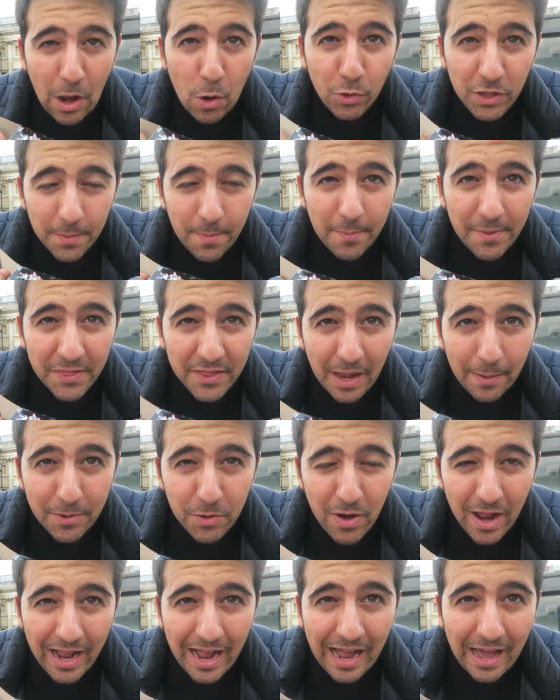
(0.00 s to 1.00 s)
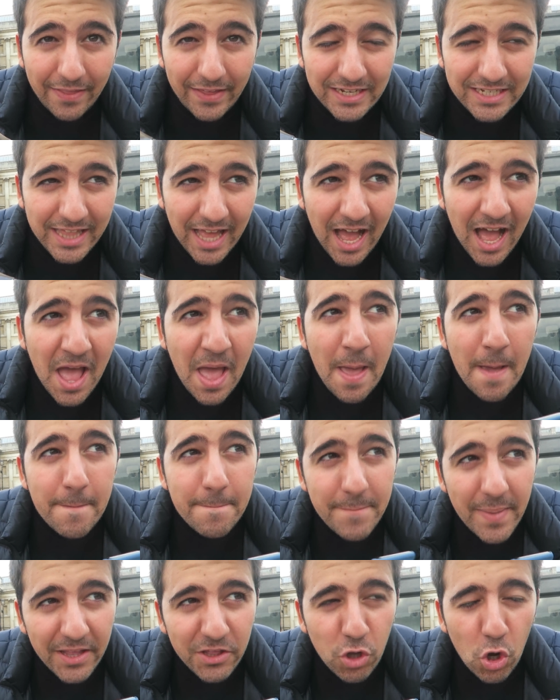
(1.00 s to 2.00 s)
la última vez que abrí una caja de esta
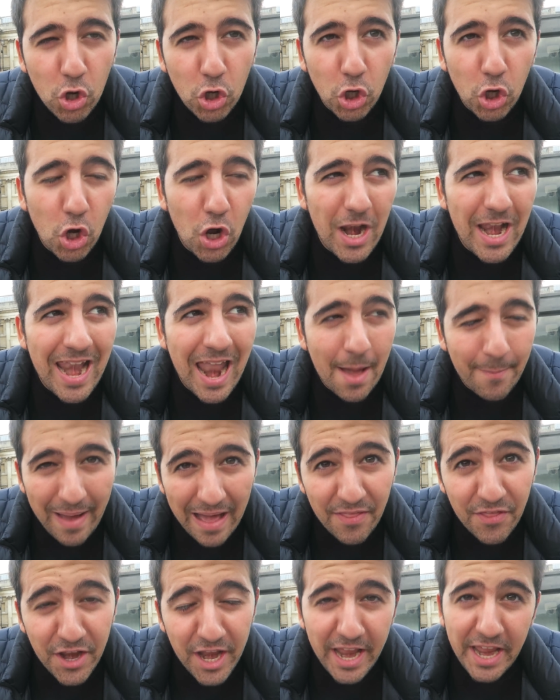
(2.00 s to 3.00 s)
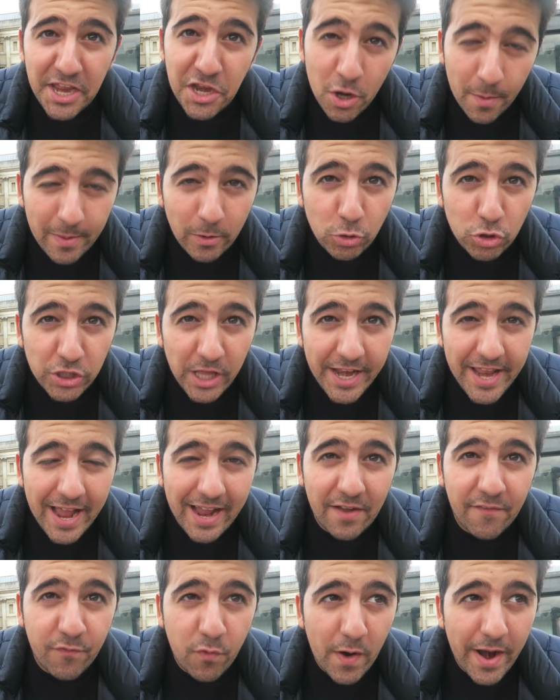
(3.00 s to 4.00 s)
me tocó la madre y no me
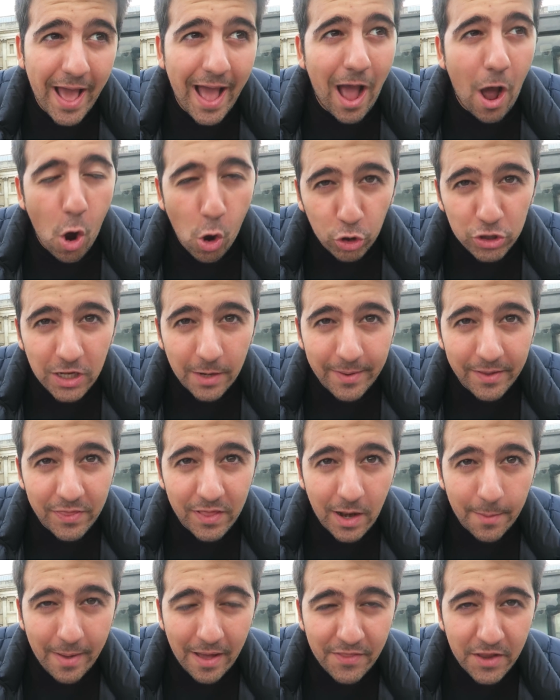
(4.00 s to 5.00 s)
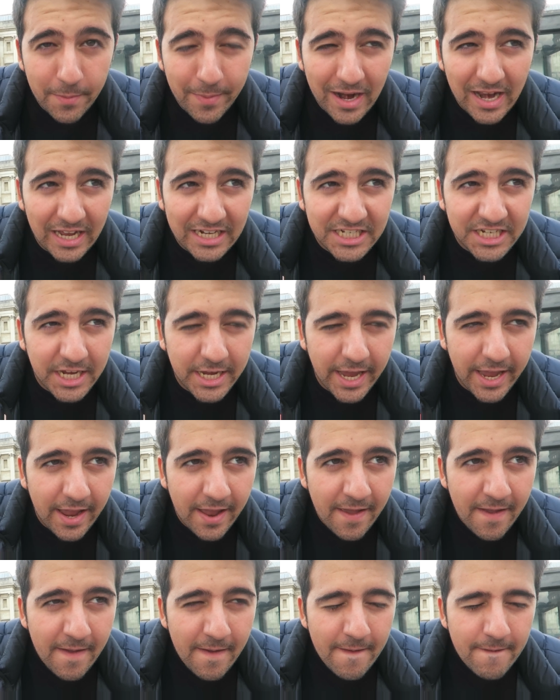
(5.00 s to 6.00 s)
gustaría que fuera otra vez la madre, ¿vale? Así
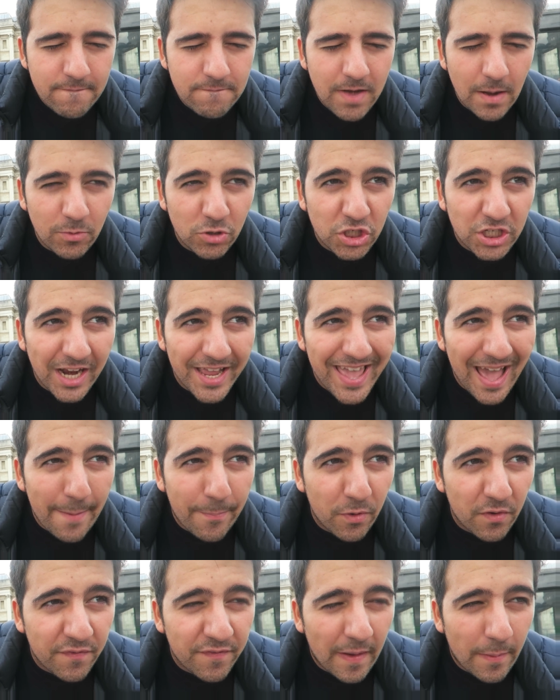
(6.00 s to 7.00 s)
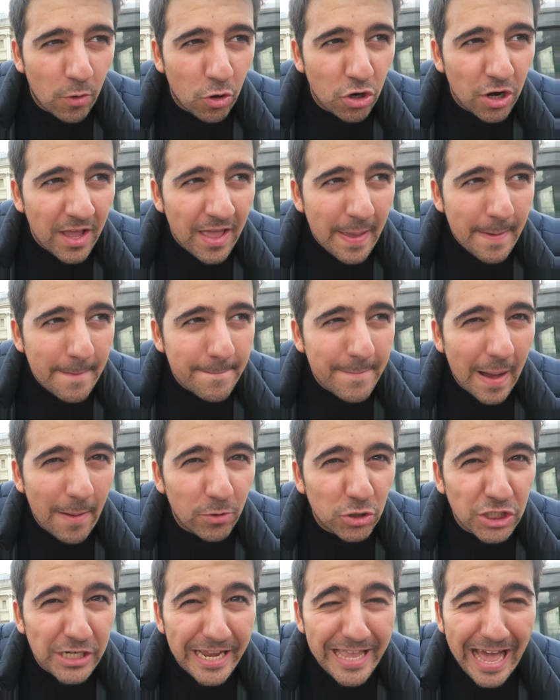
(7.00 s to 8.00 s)
que vamos allá, por favor,
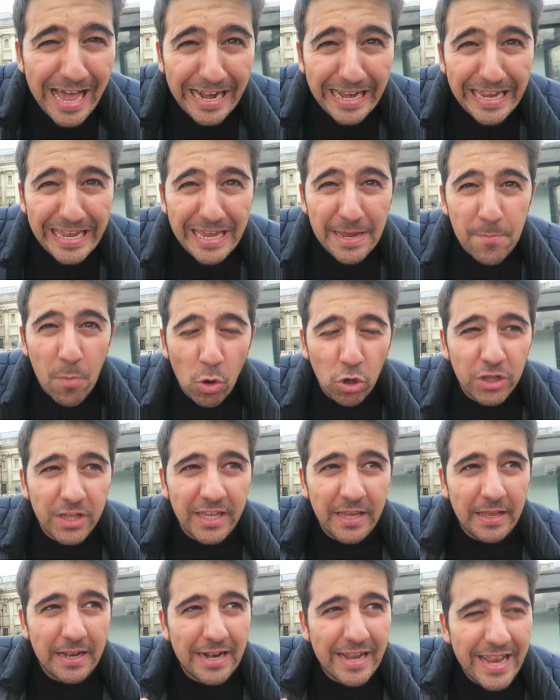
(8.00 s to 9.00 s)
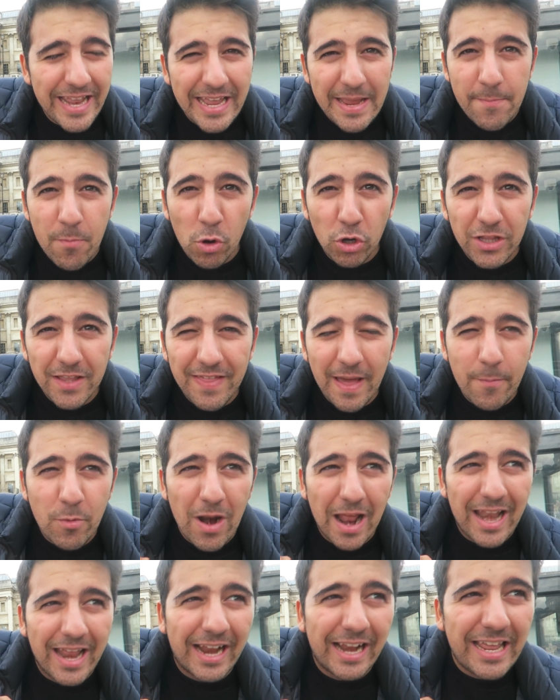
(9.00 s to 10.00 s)
vamos allá Ricky Morty, Ricky Morty, dame
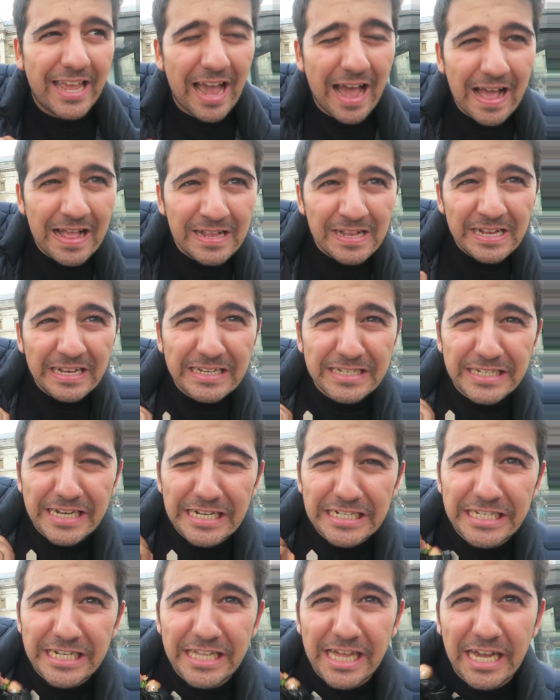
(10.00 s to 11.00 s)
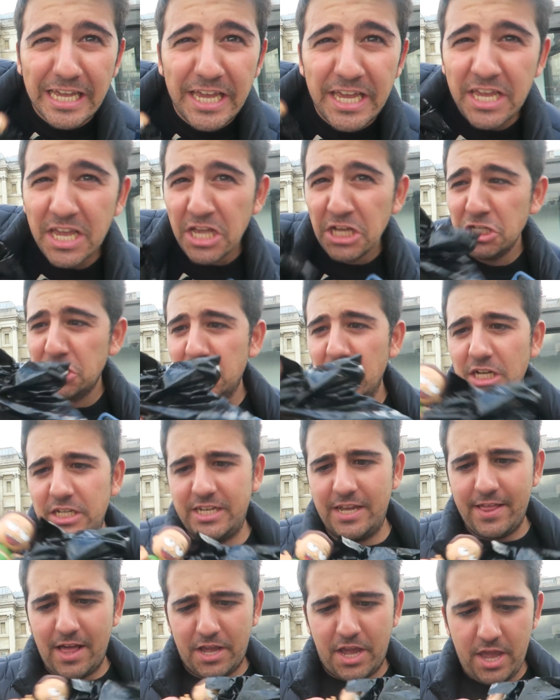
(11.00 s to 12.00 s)
una alegría, sal ya de aquí, sal
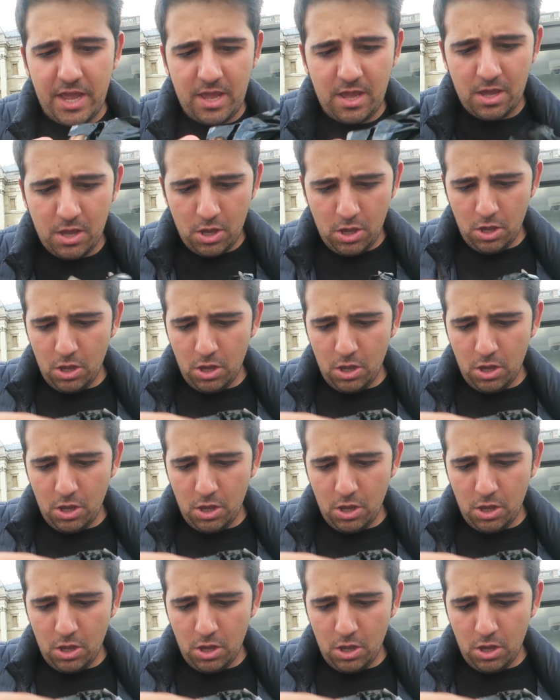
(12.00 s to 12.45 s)
ya de aquí.